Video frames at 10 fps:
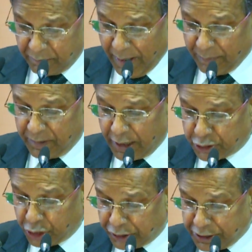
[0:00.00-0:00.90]
মামলার
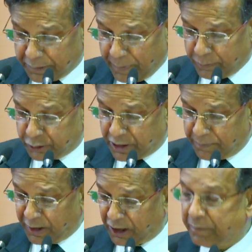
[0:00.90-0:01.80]
সঠিক
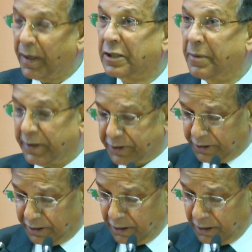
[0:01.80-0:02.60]
ব্যবস্থাপনার পাশাপাশি